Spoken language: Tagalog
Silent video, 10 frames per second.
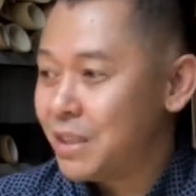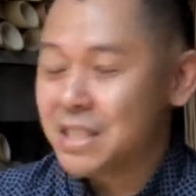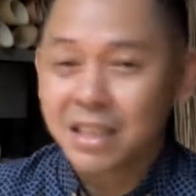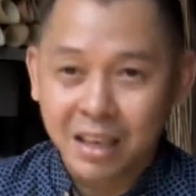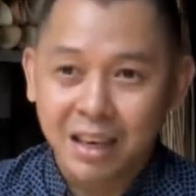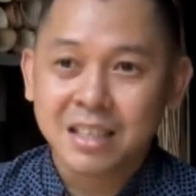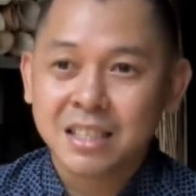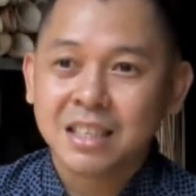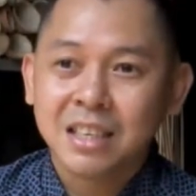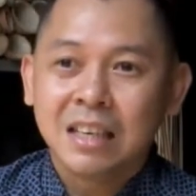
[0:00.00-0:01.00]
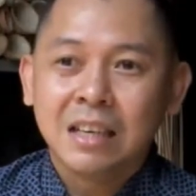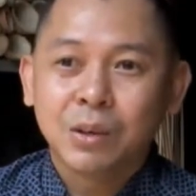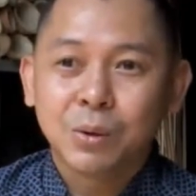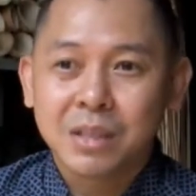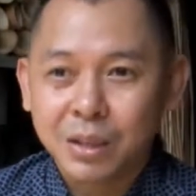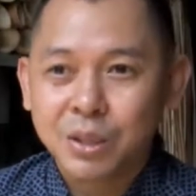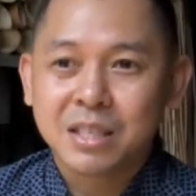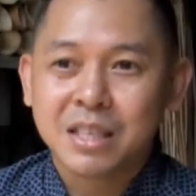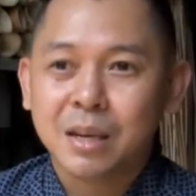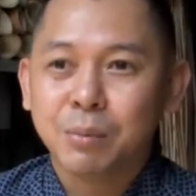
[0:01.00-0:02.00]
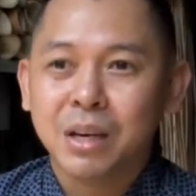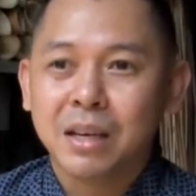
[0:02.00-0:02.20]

out of this garage kung saan ko siya